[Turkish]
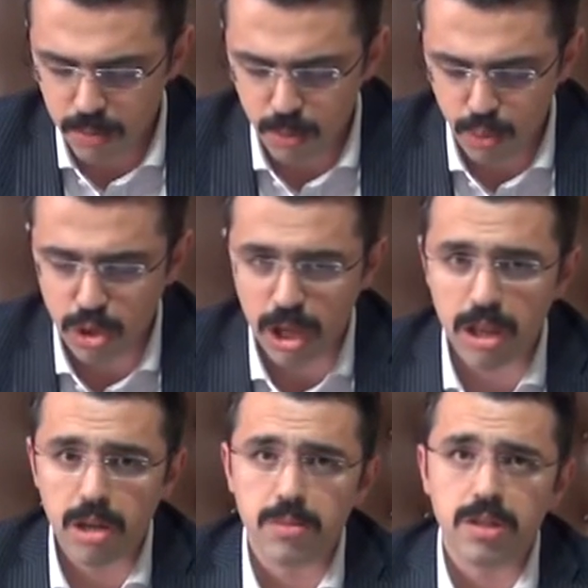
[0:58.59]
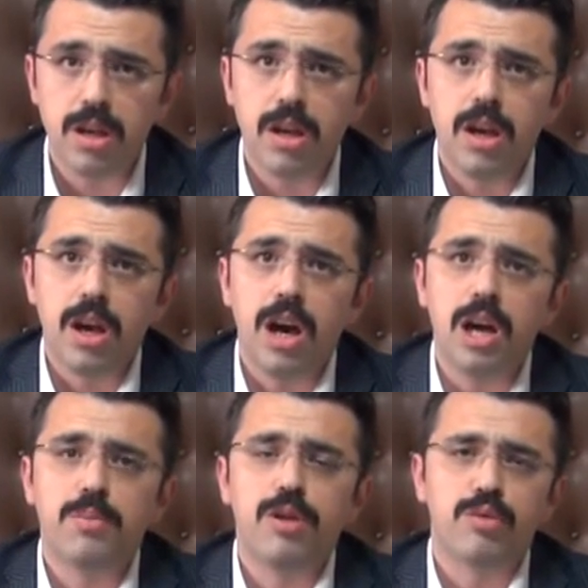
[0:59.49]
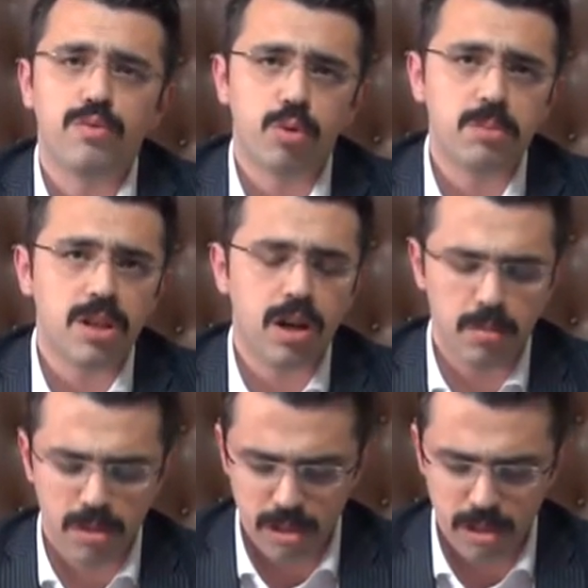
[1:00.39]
mücadelemizi her platformda devam